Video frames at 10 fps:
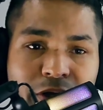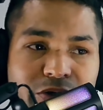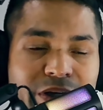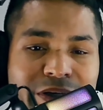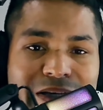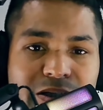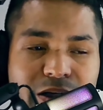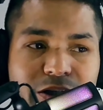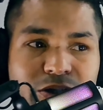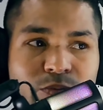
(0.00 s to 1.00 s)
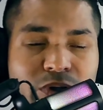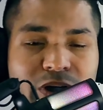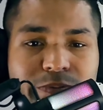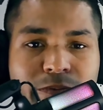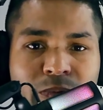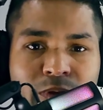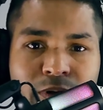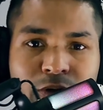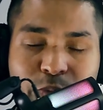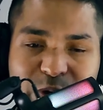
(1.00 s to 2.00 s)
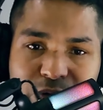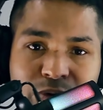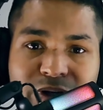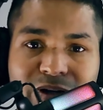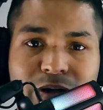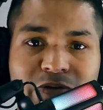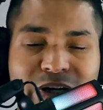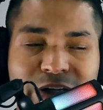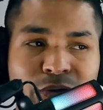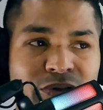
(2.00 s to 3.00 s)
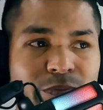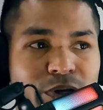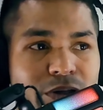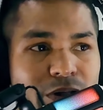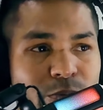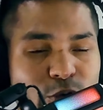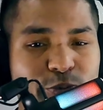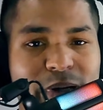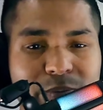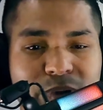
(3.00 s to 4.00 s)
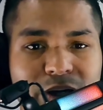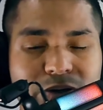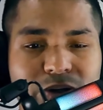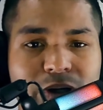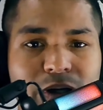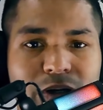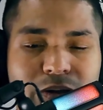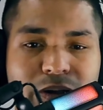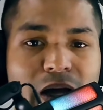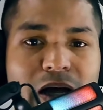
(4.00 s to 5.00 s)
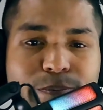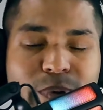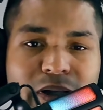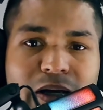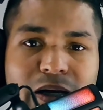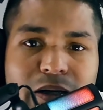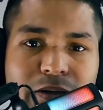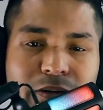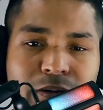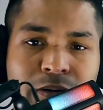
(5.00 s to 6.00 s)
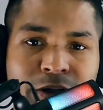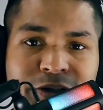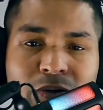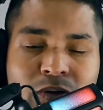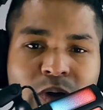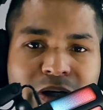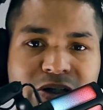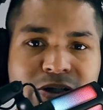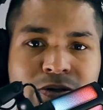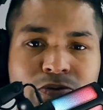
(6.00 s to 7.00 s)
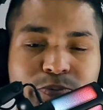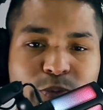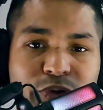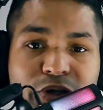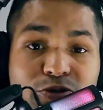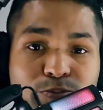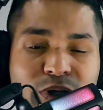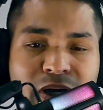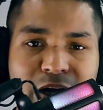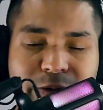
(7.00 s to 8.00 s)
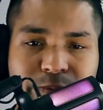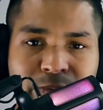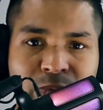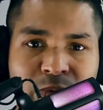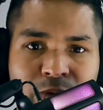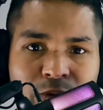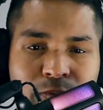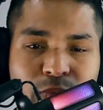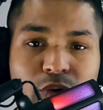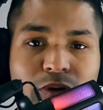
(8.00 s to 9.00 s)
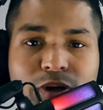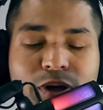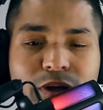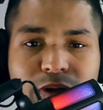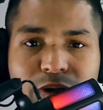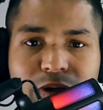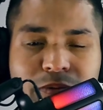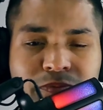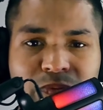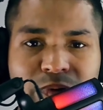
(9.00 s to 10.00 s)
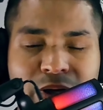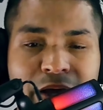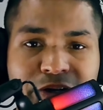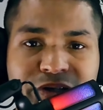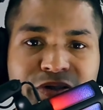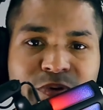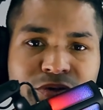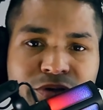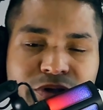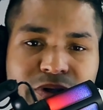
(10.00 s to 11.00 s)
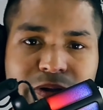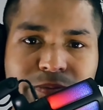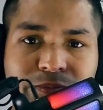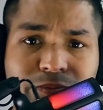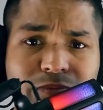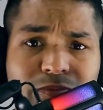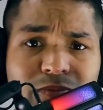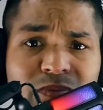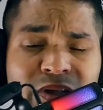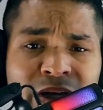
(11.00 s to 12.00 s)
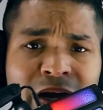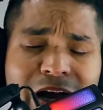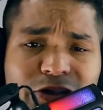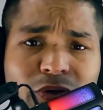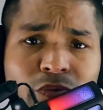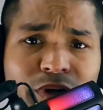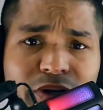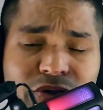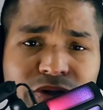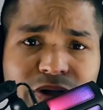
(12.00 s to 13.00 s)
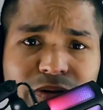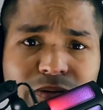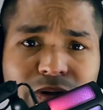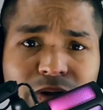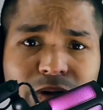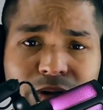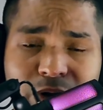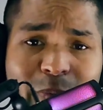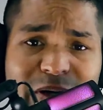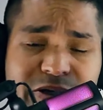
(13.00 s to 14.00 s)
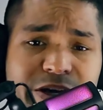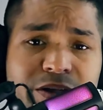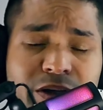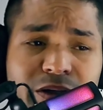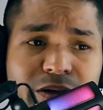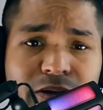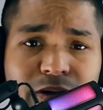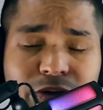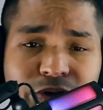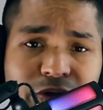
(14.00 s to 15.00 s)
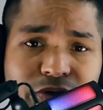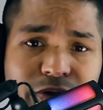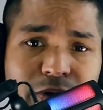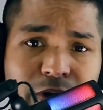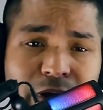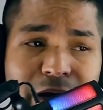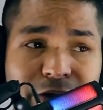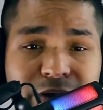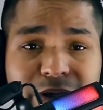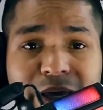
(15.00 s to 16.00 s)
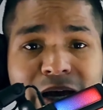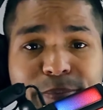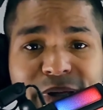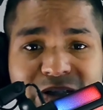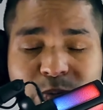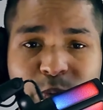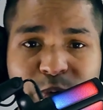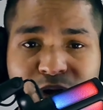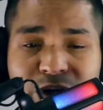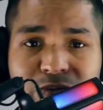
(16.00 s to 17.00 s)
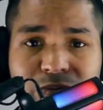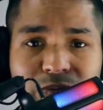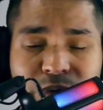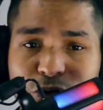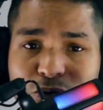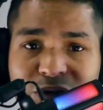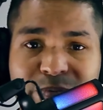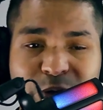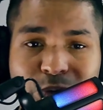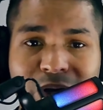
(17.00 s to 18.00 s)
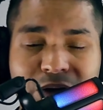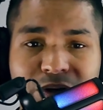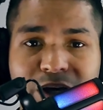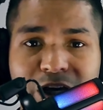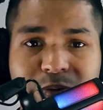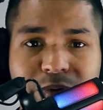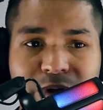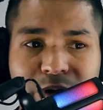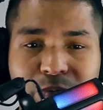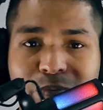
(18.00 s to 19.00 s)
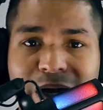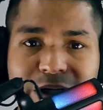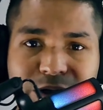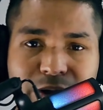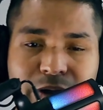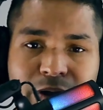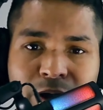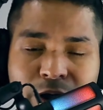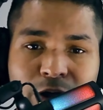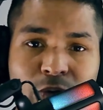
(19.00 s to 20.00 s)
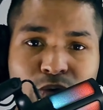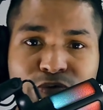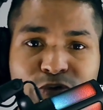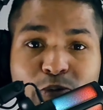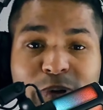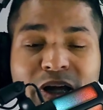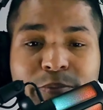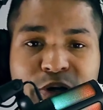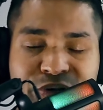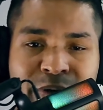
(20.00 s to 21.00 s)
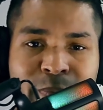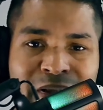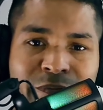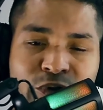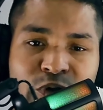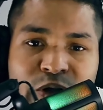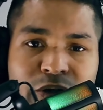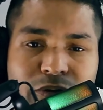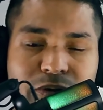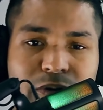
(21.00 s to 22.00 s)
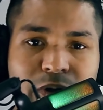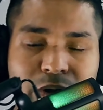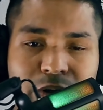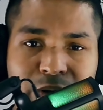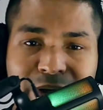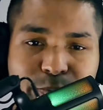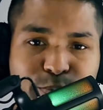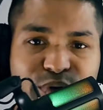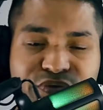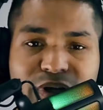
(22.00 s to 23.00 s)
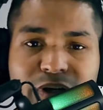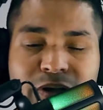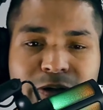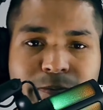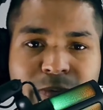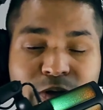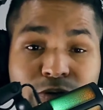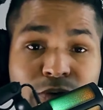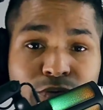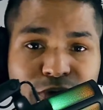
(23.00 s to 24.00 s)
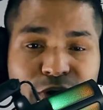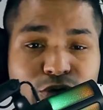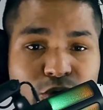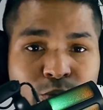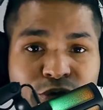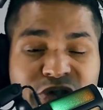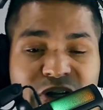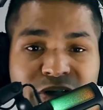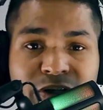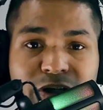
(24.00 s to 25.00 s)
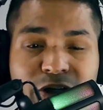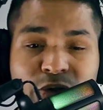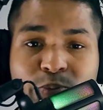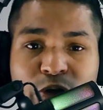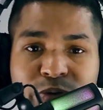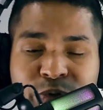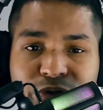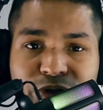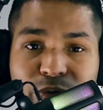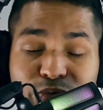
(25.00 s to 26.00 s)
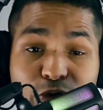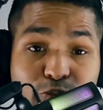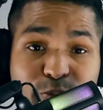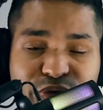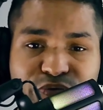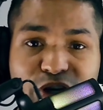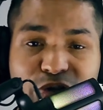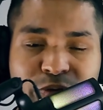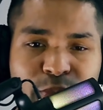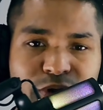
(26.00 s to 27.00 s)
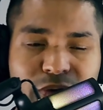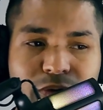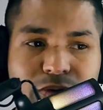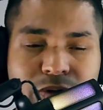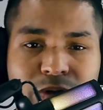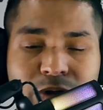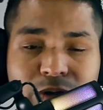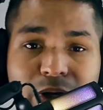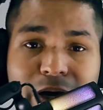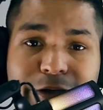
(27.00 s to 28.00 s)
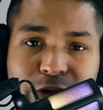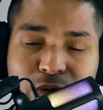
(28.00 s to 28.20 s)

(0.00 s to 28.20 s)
Gente, isso aqui é seríssimo, tá? E o pastor André Valadão também meus parabéns, tá? Pela linda colocação de poder explicar por que, que a igreja adventista age com heresia e é uma seita, né? Gente, aqui é apenas a minha opinião, não estou aqui para julgar ninguém, mas eu confio plenamente na palavra de Deus e ela é perfeita, de um Deus, como eu disse aqui, que não pode mentir, um Deus perfeito e poderoso. Tá?